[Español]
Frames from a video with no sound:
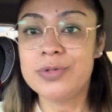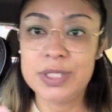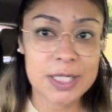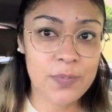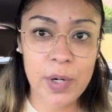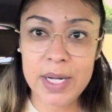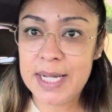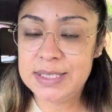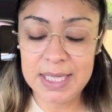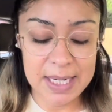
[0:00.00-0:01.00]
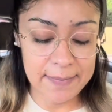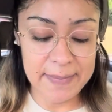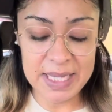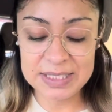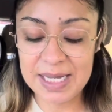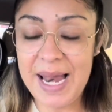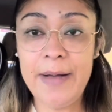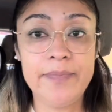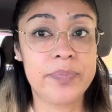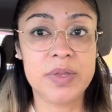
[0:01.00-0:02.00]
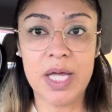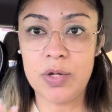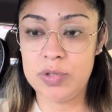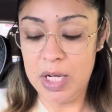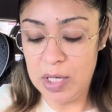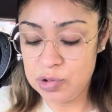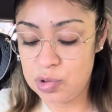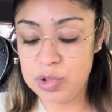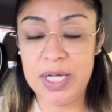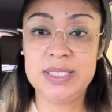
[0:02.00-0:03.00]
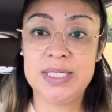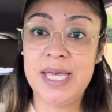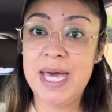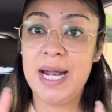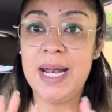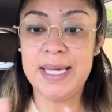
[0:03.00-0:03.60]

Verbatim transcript: Ustedes pueden hacer mezcla de, los que ustedes quieran.